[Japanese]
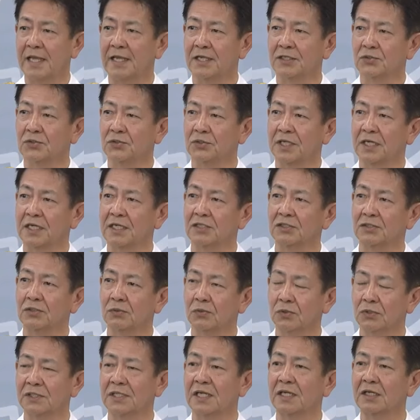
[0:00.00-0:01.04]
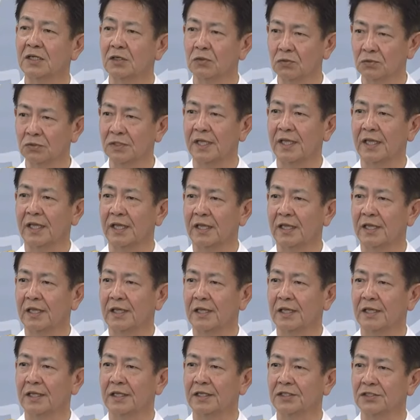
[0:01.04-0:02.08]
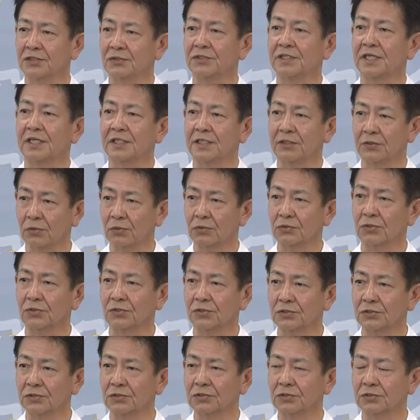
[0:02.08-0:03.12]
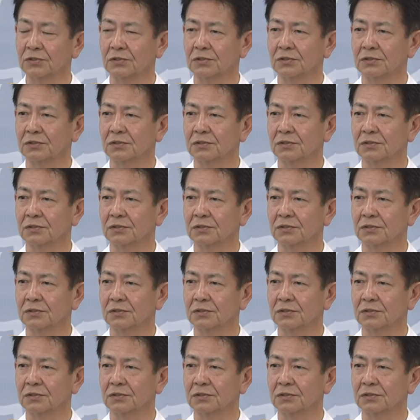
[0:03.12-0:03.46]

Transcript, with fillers: そういった活動を3カ国で一緒にやっていこうという